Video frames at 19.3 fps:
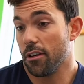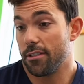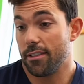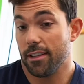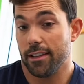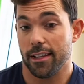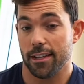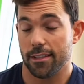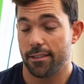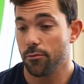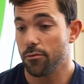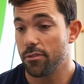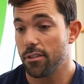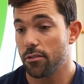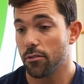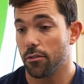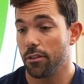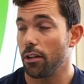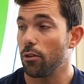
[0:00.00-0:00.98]
c'est de laisser aussi
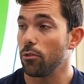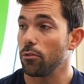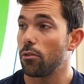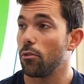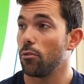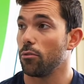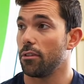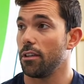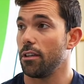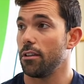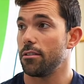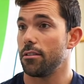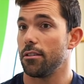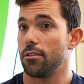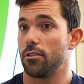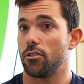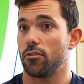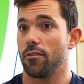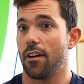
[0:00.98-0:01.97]
son ego de côté. Mm-hmm.
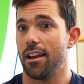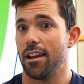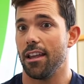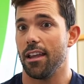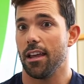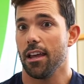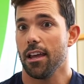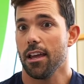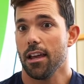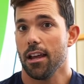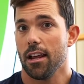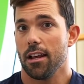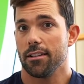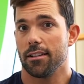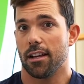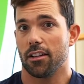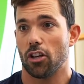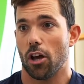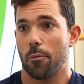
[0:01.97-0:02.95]
Souvent, les,
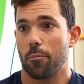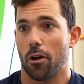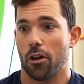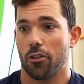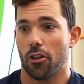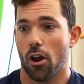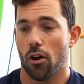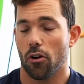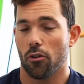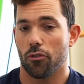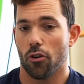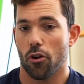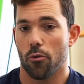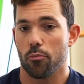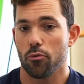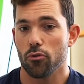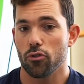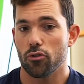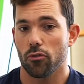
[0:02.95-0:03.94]
entrepreneurs, on a un
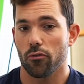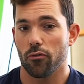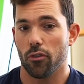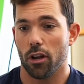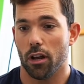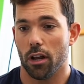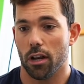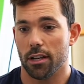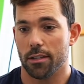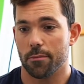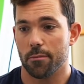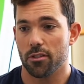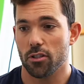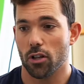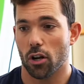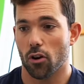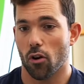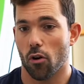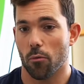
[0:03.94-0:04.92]
peu, je trouve, l'espèce de
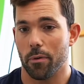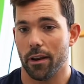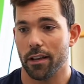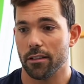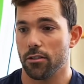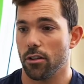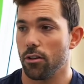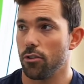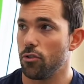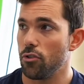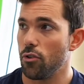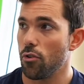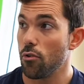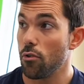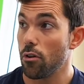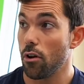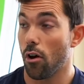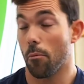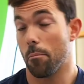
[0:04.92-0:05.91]
complexe de Dieu.
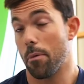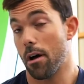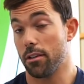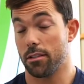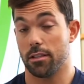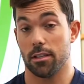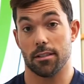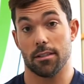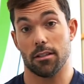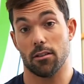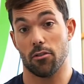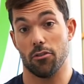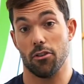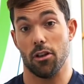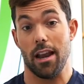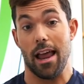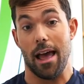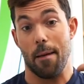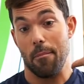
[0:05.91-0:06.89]
On pense aussi qu'on on
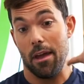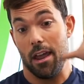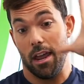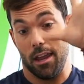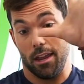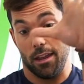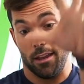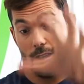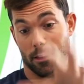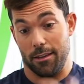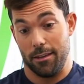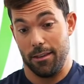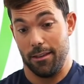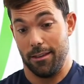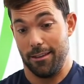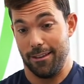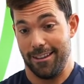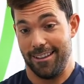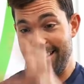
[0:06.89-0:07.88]
la main
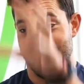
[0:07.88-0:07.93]
qui,